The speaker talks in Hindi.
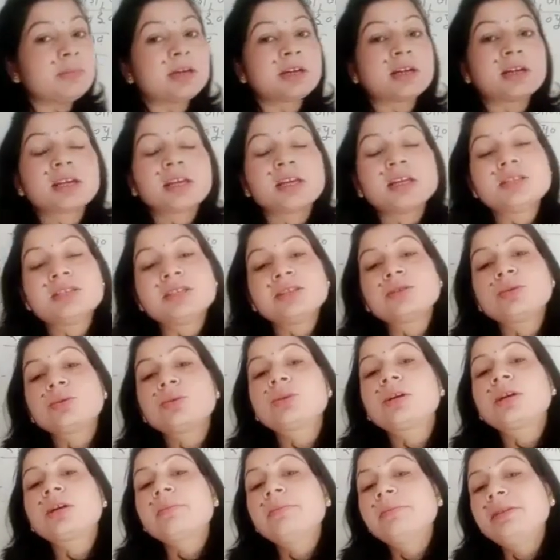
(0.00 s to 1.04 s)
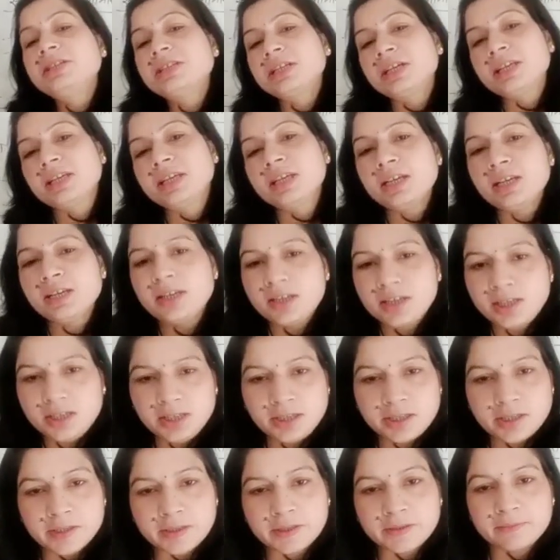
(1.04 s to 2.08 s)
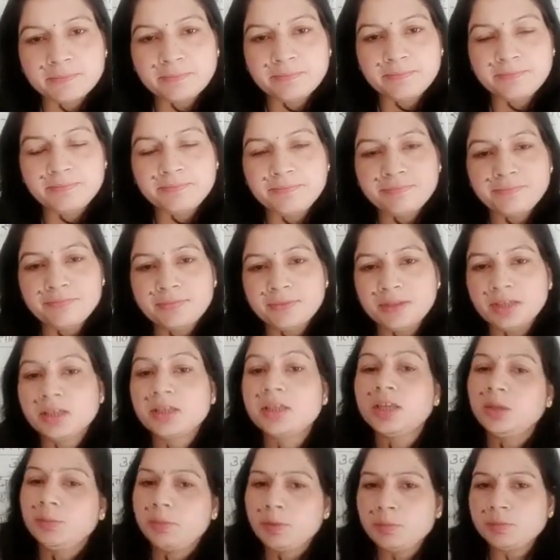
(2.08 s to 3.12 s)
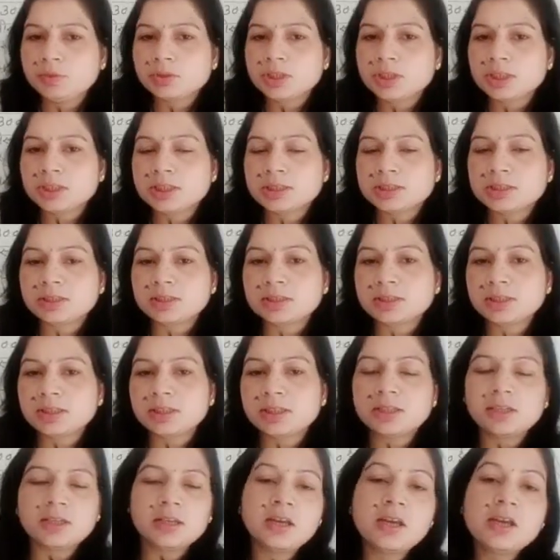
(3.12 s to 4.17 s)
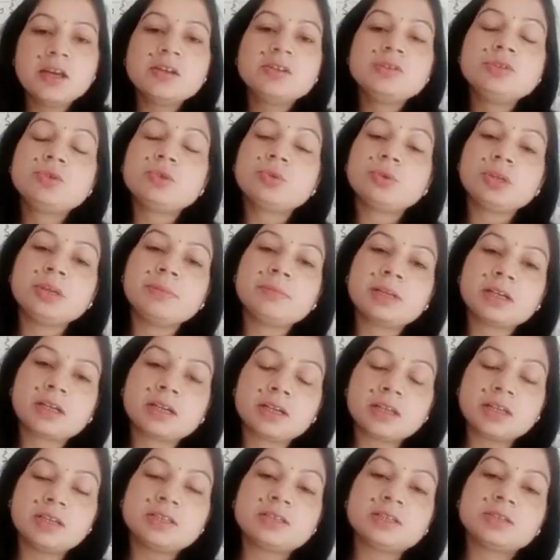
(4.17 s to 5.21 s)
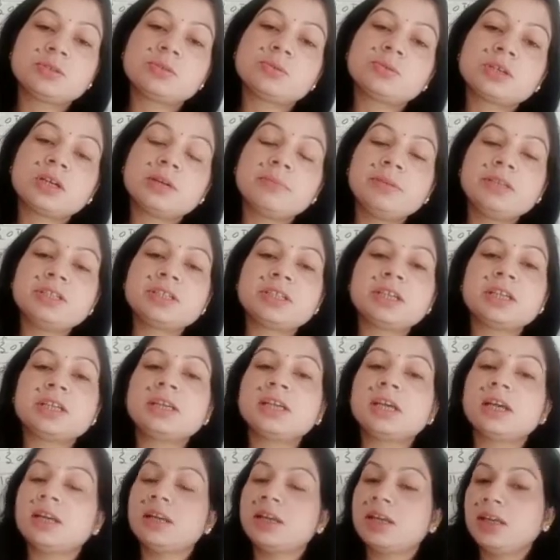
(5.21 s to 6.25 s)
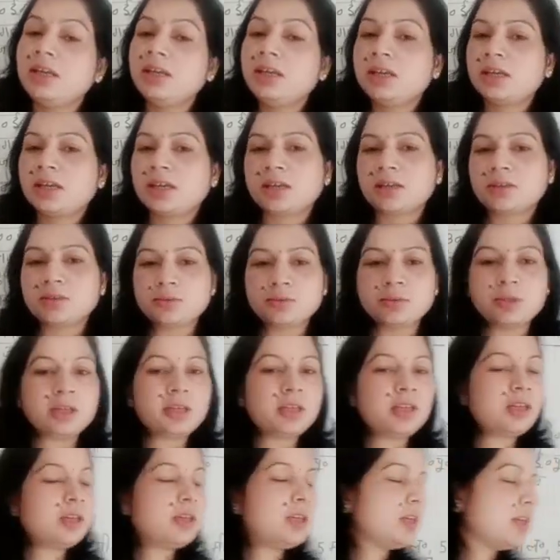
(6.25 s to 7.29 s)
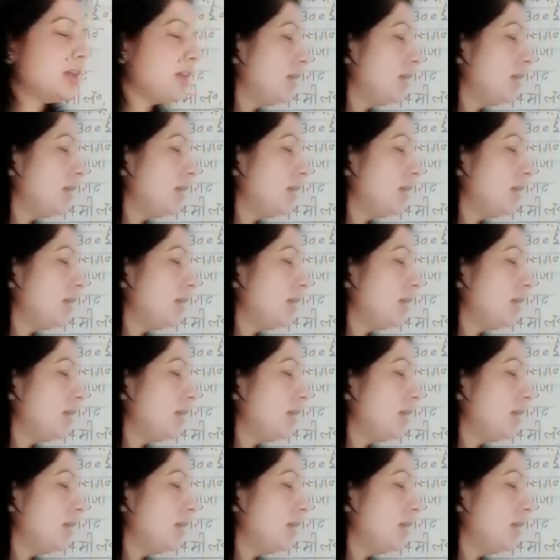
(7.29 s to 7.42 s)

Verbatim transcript: मारा के चित्रों का विषय क्या नहीं है ये भी पूछा जा सकता है जोगी मारा के चित्रों का विषय क्या नहीं है देखिए क्या